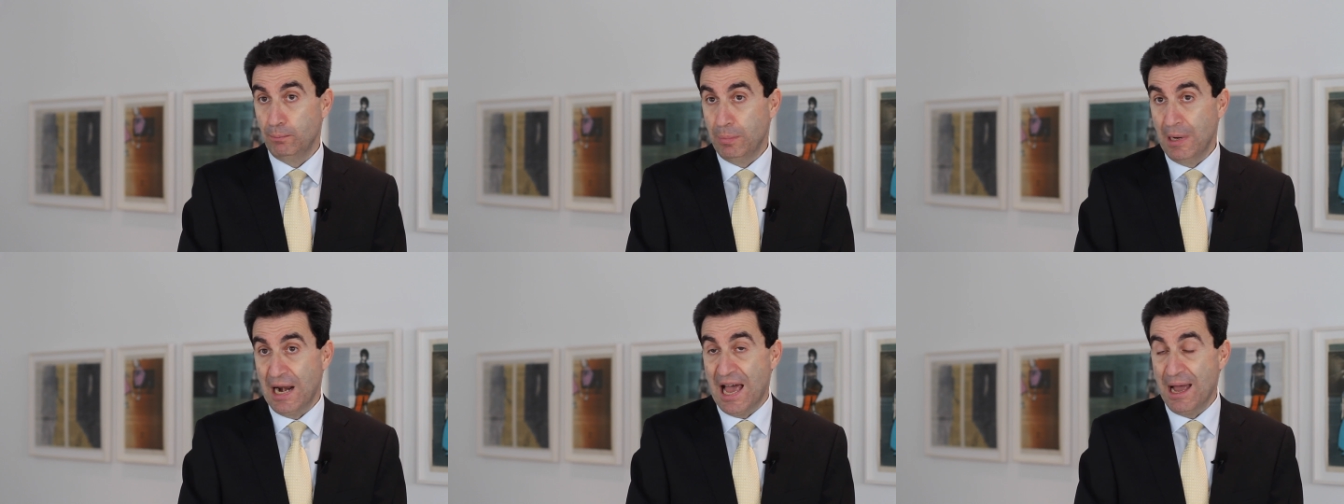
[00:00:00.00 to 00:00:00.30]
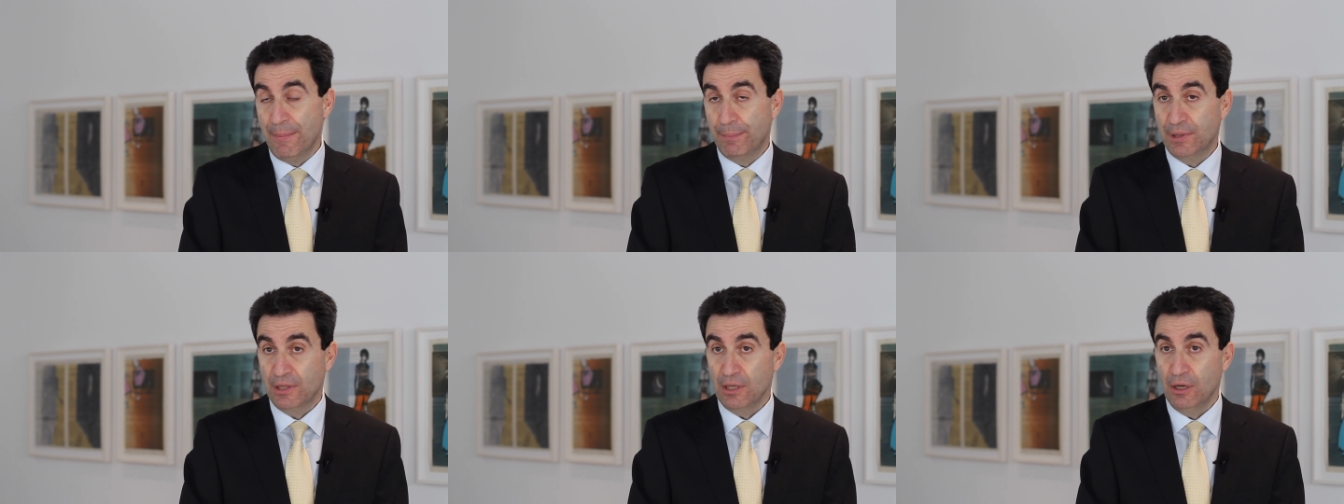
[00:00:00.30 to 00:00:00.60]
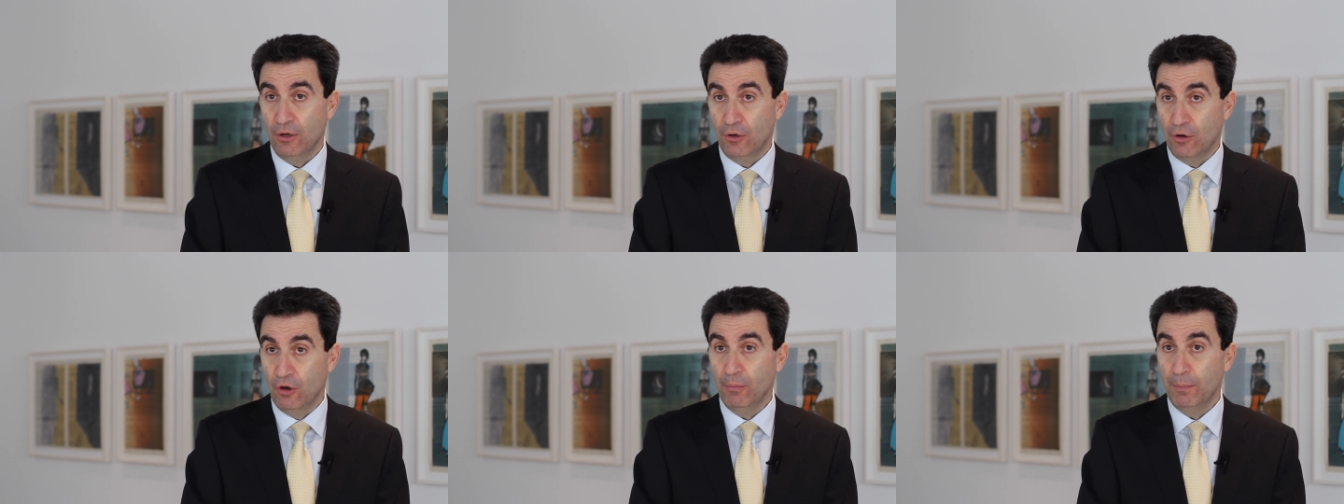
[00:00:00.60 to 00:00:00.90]
bleibt
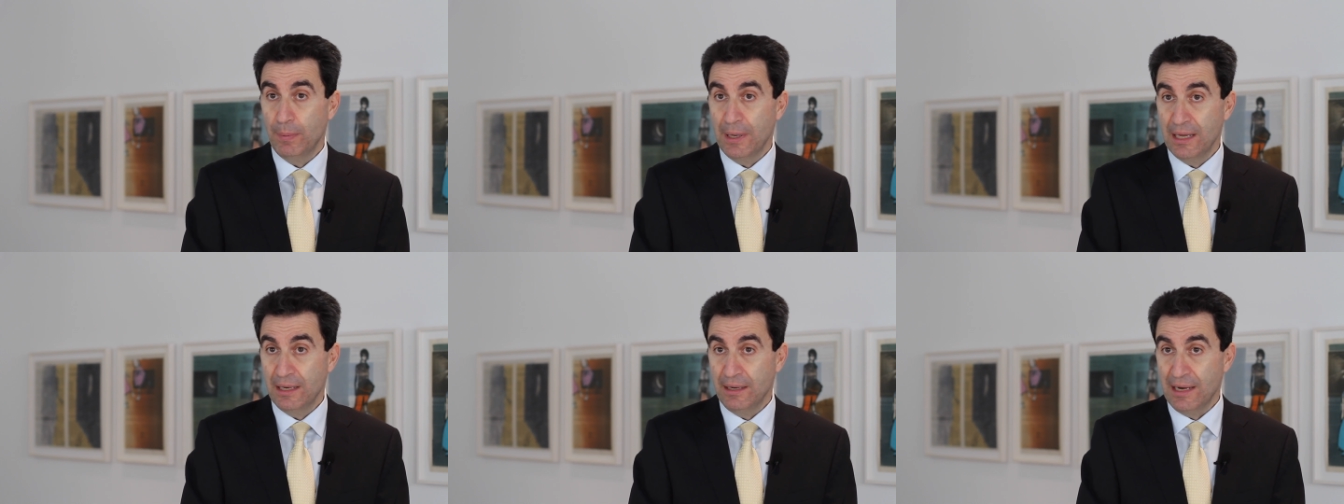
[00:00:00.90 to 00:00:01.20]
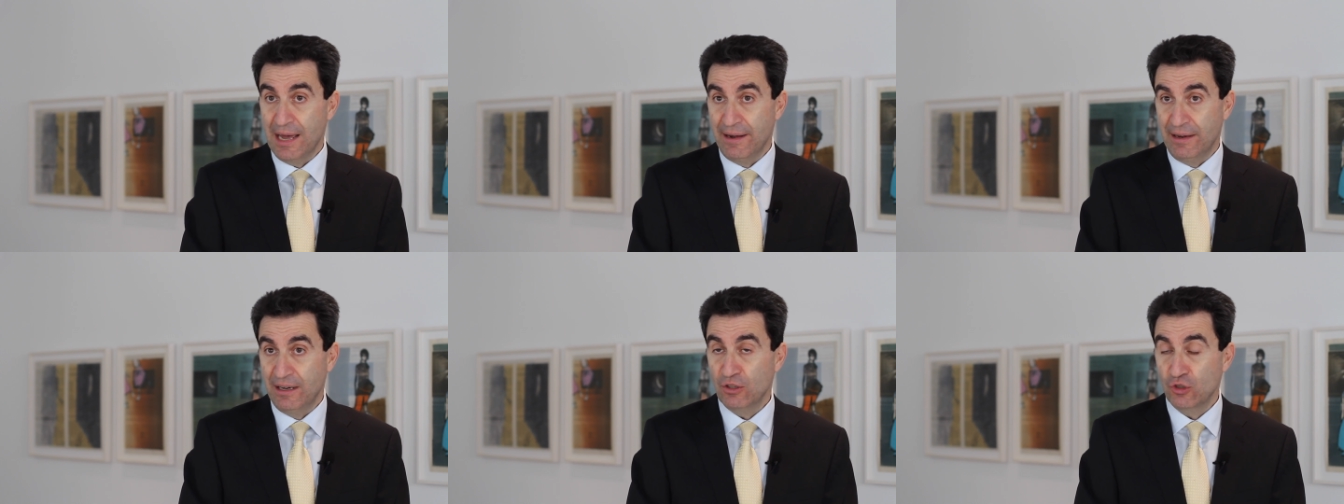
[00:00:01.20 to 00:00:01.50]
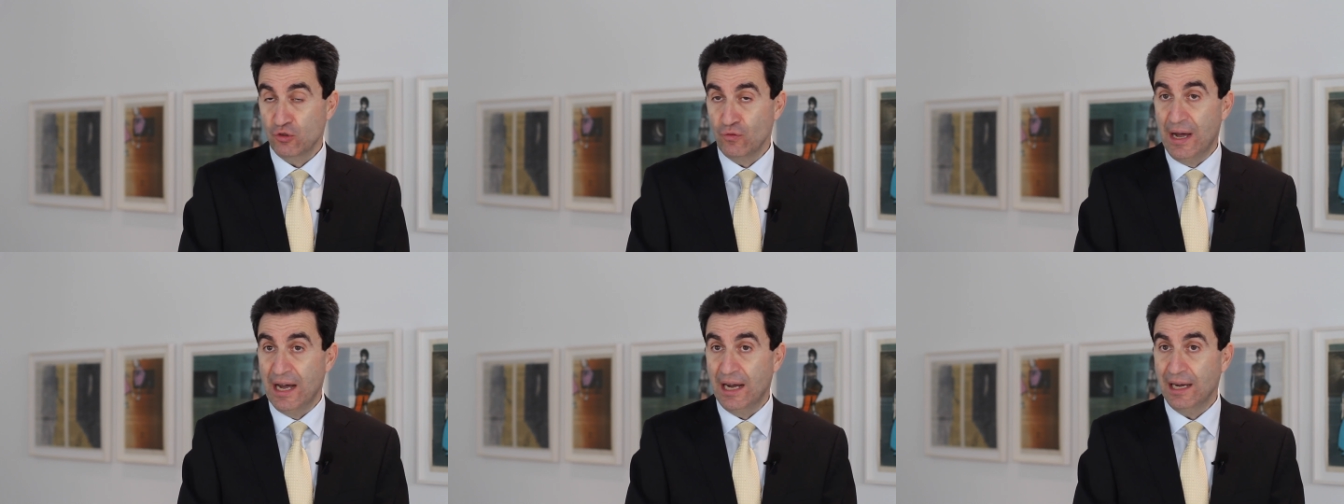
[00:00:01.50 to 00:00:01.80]
Europa in einer
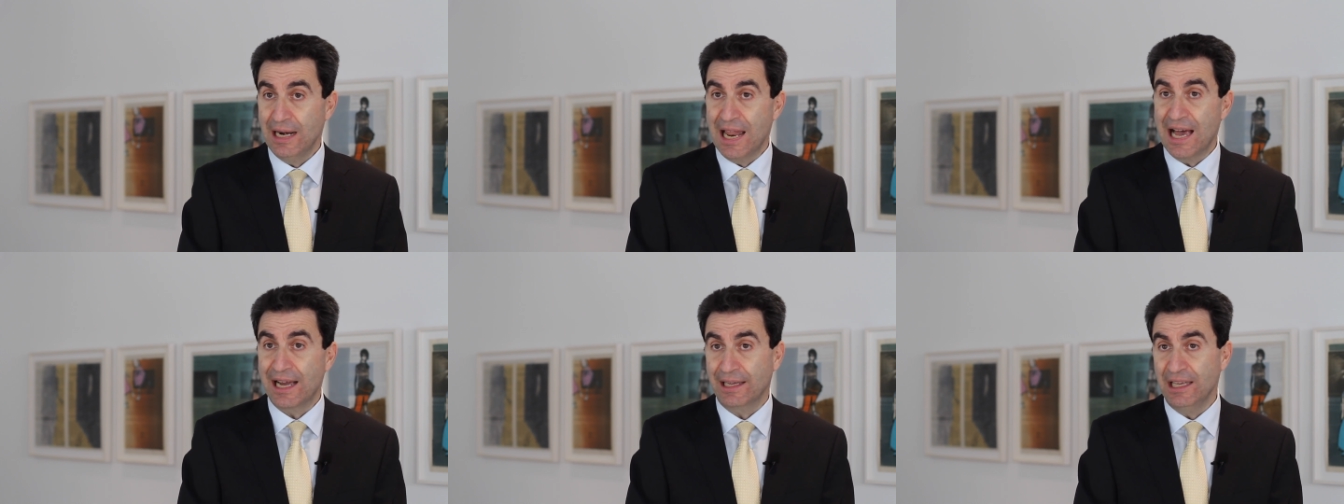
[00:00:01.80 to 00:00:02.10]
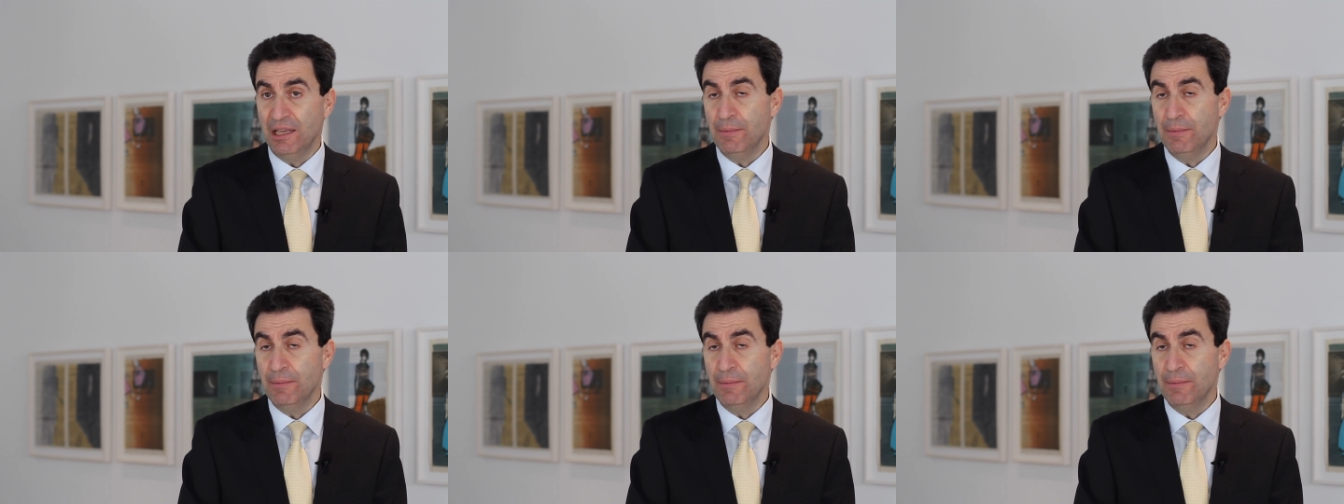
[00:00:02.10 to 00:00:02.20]
schwachen Lage.